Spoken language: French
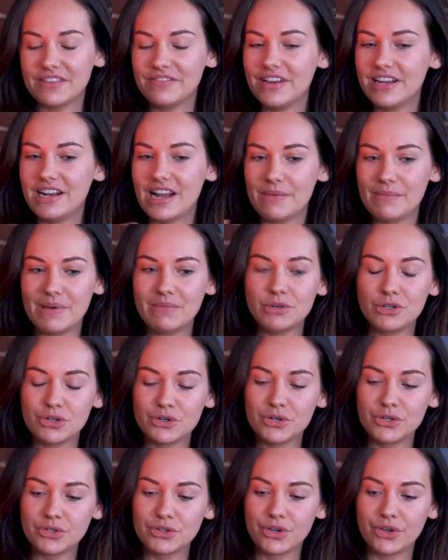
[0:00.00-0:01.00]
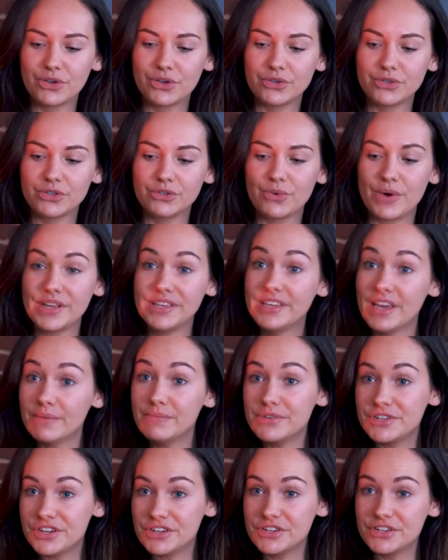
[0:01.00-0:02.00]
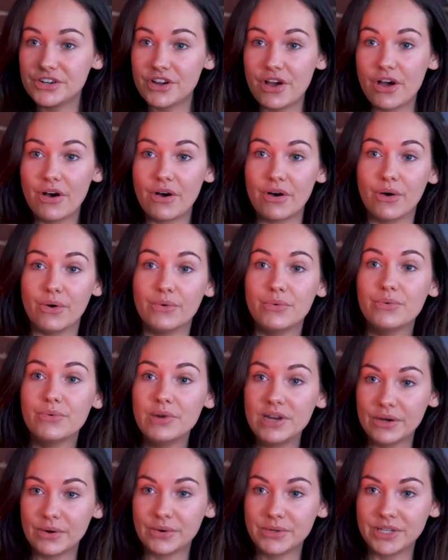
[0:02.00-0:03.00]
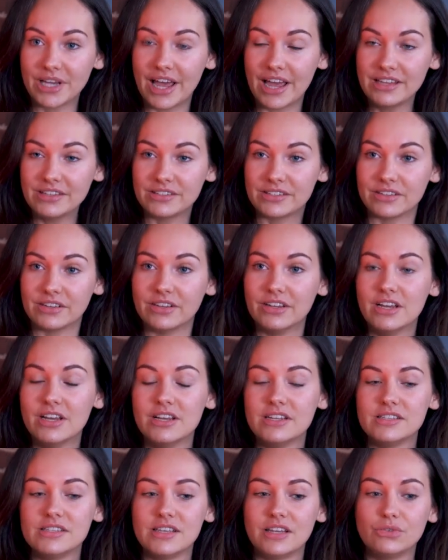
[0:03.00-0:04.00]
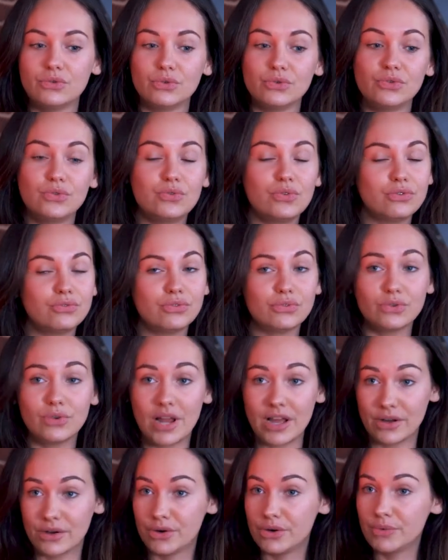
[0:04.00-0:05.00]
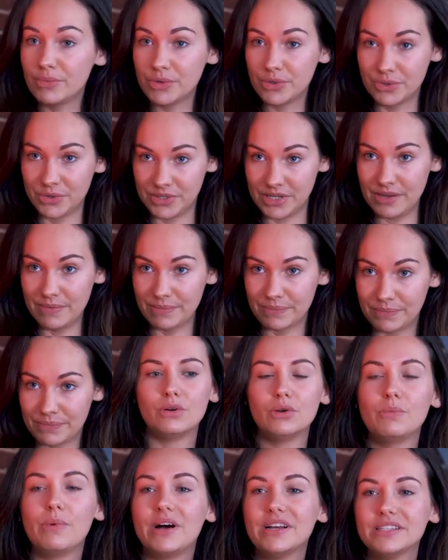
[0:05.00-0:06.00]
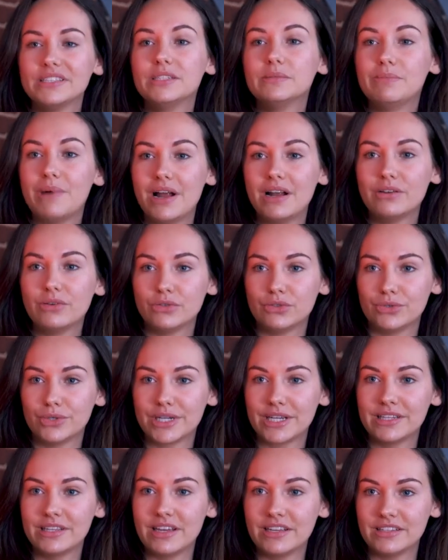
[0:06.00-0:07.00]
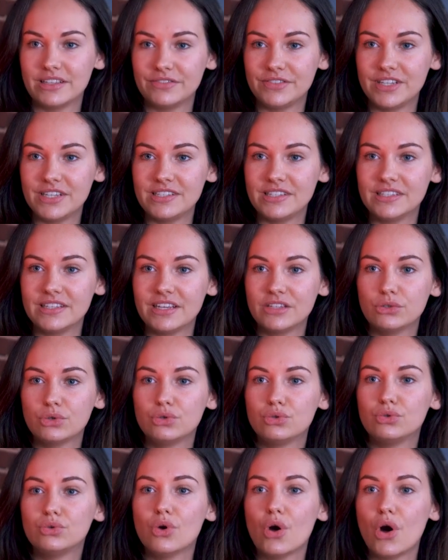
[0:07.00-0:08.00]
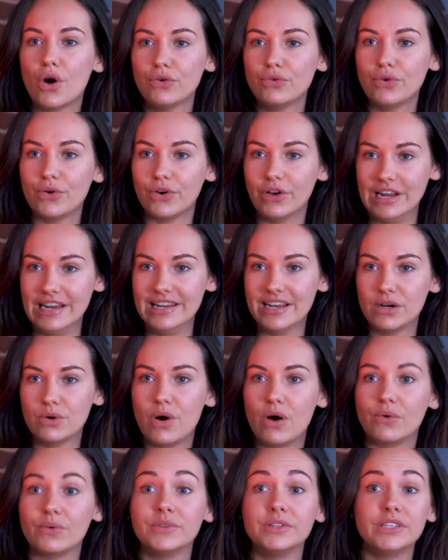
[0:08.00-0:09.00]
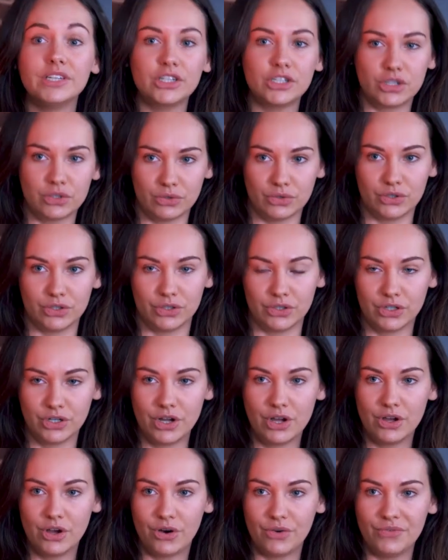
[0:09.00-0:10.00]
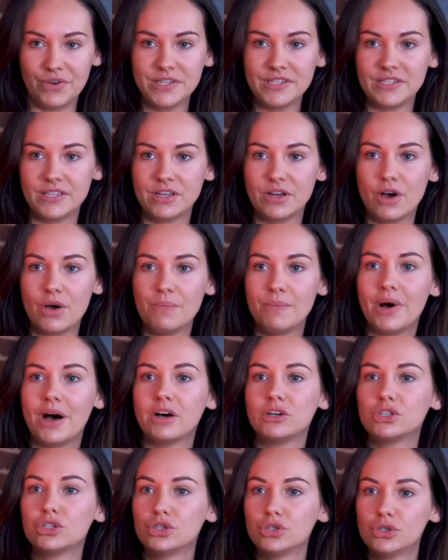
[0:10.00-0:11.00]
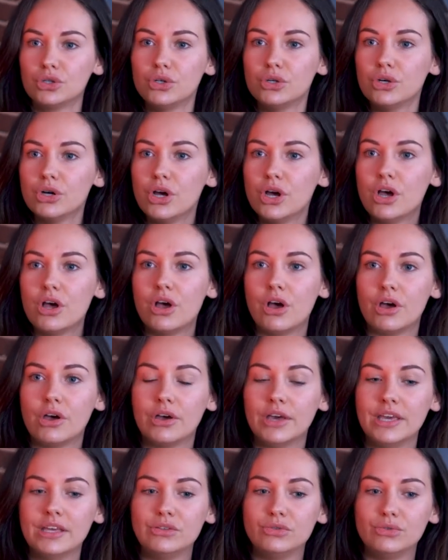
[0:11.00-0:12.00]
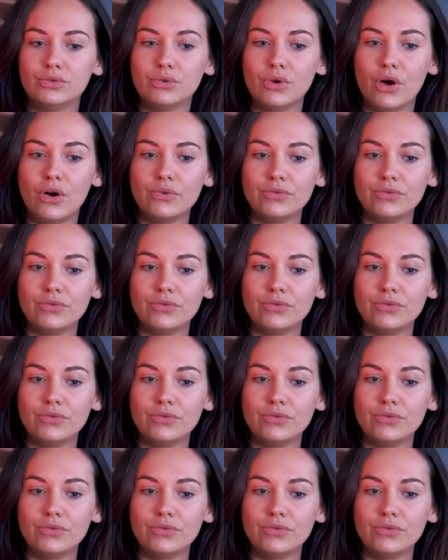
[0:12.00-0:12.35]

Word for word: Ça va être la même chose que ce soit Game Changer ou les retraites. Ça tourne tout autour de la communauté. Le principal quand tu crées des NFT, c'est qu'est-ce que tu offres et il y a quoi en échange. En fait, c'est comme un jeu euh, et tu